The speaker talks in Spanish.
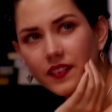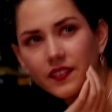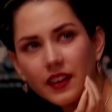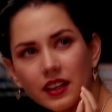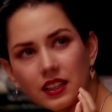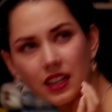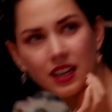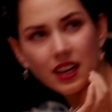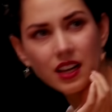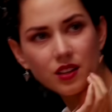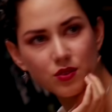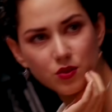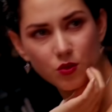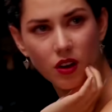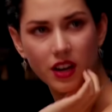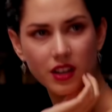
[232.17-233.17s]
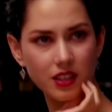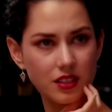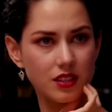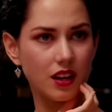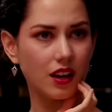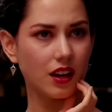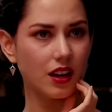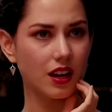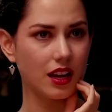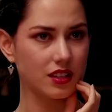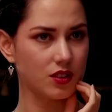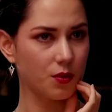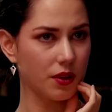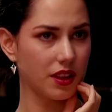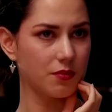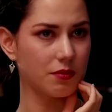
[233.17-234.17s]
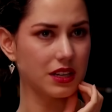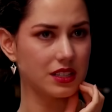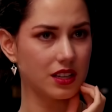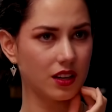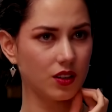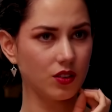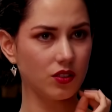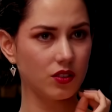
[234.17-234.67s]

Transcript: ¿Daniela Suárez? ¿La exnovia de Marcelo?